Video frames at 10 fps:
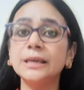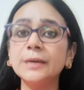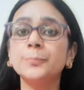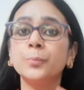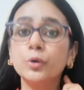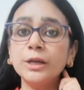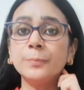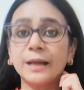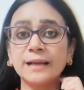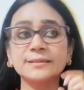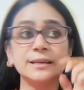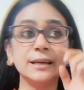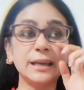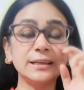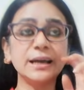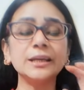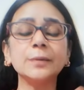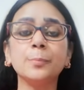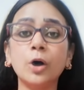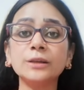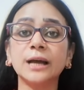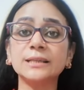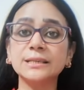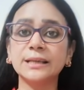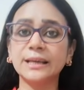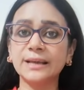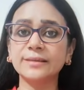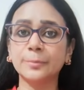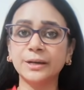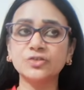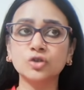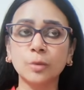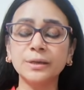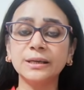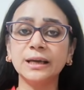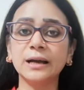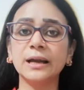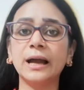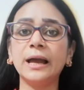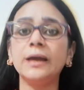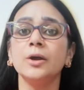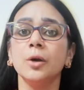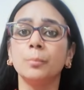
की पूरी प्रयास की गई है यानी कि बहुत अच्छी तरीके से ब्रेन किया गया है